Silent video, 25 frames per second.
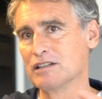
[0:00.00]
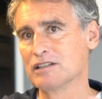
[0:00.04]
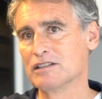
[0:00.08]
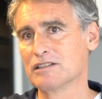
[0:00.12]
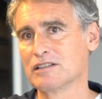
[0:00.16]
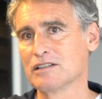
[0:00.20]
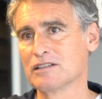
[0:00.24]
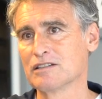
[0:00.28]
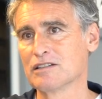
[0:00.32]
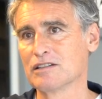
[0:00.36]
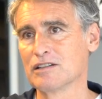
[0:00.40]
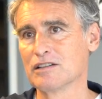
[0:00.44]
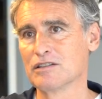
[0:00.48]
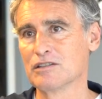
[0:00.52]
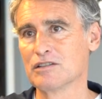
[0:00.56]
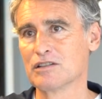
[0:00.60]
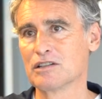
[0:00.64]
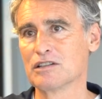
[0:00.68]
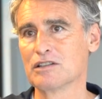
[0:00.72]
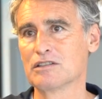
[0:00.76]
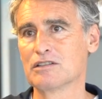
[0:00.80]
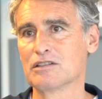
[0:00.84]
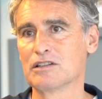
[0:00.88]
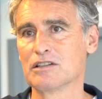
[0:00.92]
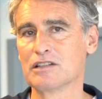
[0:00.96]
c'est
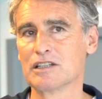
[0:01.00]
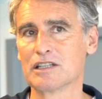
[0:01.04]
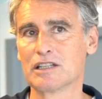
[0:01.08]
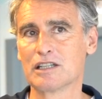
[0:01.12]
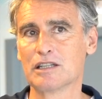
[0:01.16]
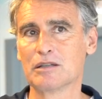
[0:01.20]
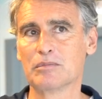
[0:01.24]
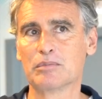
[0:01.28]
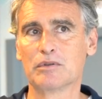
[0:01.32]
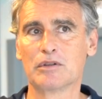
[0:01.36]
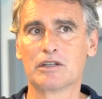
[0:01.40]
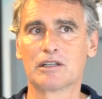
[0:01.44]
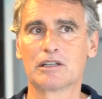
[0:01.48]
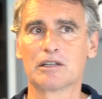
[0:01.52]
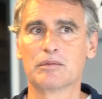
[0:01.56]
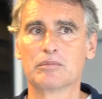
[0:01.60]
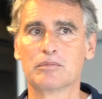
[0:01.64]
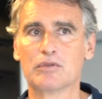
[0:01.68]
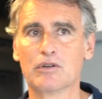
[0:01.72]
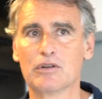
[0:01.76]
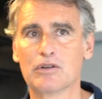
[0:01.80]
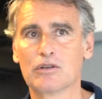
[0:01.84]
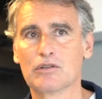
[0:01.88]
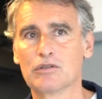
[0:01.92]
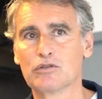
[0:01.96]
une, équipe,
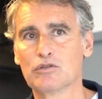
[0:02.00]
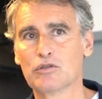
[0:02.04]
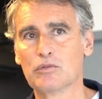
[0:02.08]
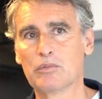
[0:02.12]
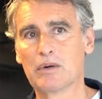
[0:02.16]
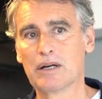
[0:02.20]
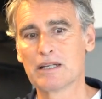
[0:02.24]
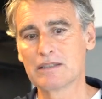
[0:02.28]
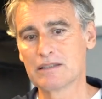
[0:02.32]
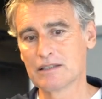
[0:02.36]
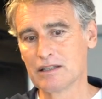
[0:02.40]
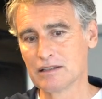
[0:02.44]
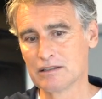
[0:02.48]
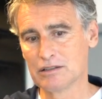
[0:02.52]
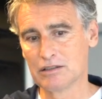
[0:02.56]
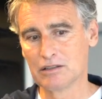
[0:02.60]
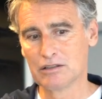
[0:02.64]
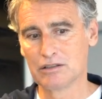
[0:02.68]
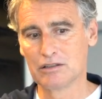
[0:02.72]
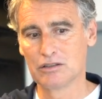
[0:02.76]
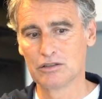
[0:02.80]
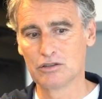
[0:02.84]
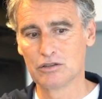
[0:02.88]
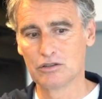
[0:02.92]
l'équipe de, Brest, il y a des,